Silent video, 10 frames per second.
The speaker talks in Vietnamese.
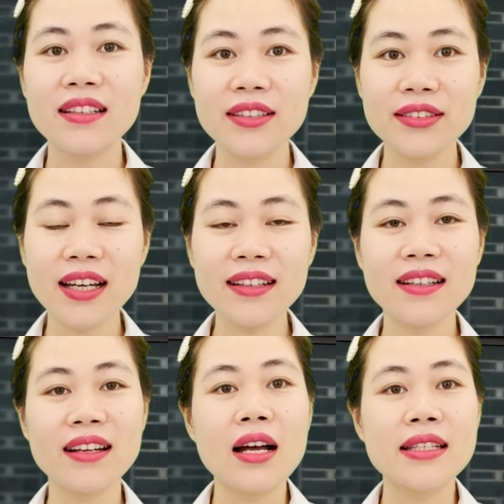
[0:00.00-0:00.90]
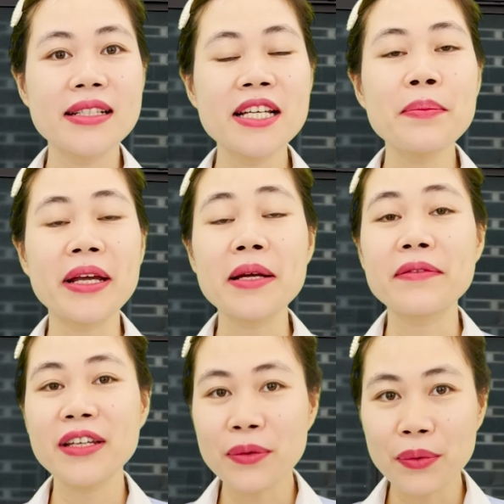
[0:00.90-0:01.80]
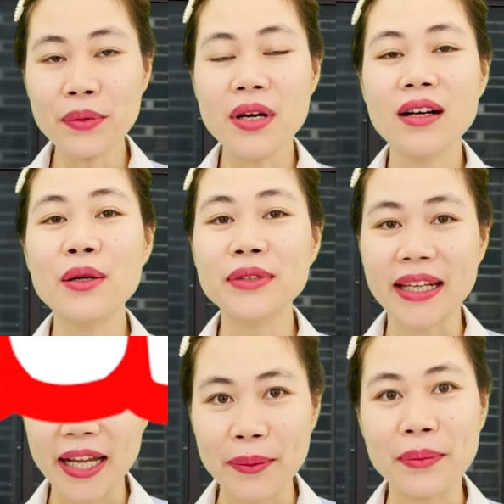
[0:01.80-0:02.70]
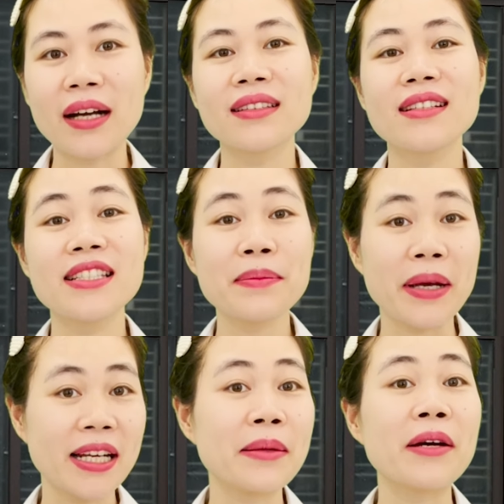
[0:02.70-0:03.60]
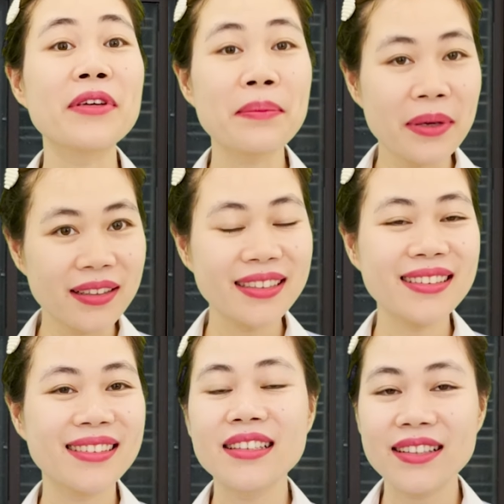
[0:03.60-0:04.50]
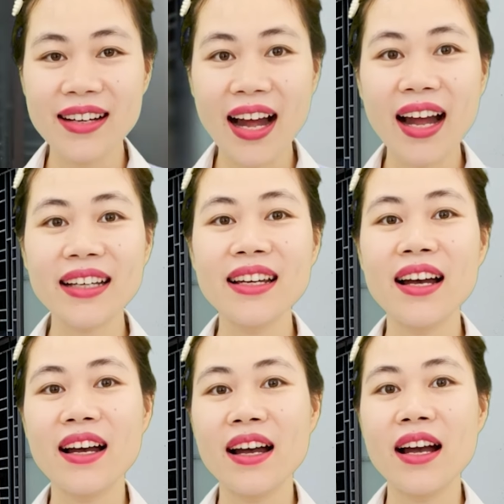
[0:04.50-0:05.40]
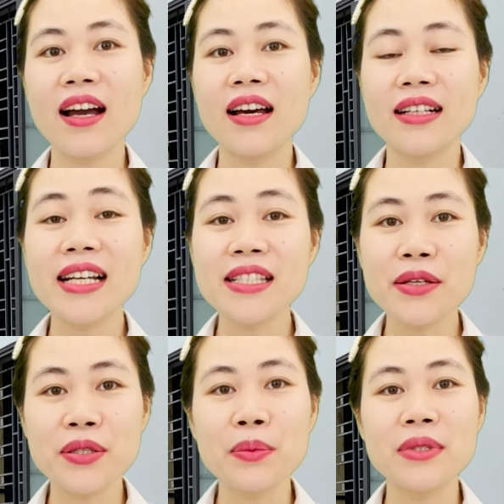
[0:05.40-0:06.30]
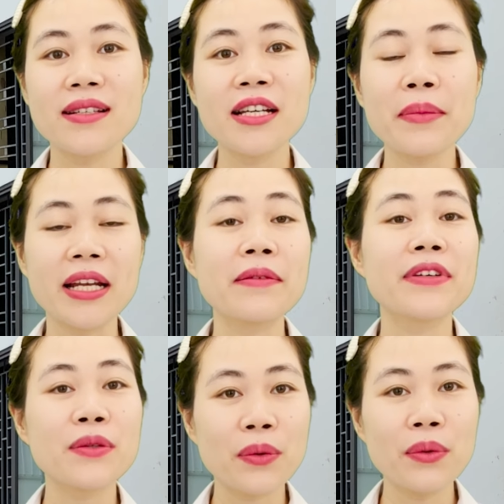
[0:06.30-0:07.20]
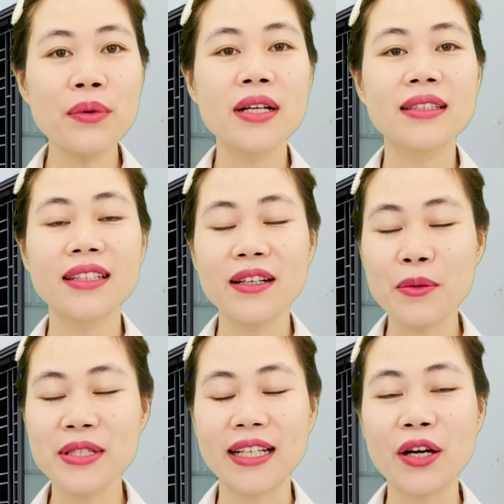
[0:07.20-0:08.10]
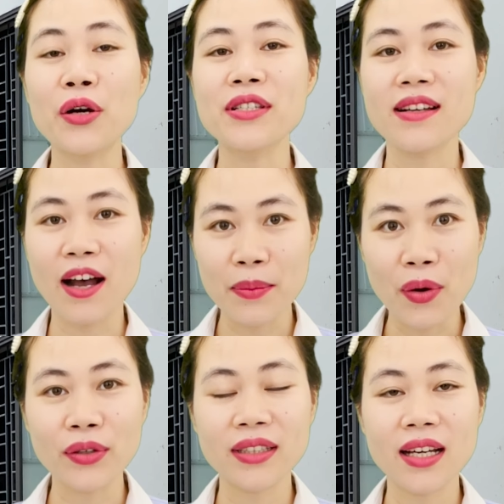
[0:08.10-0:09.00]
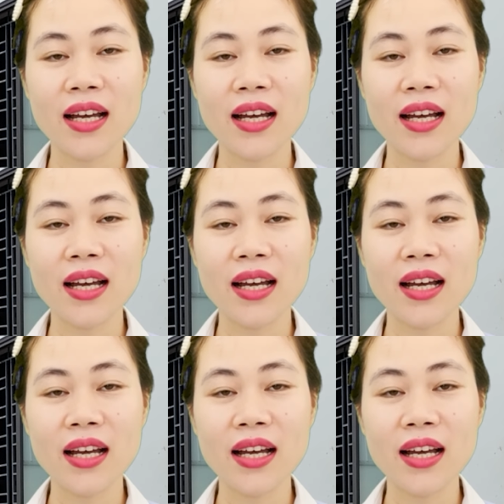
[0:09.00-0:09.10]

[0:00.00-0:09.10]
Thứ nhất, những chiếc máy làm đá viên cũ không thể đẹp bằng những chiếc máy làm đá viên mới. Thứ hai, khi sử dụng những chiếc máy làm viên cũ thì không tránh khỏi sự hao mòn,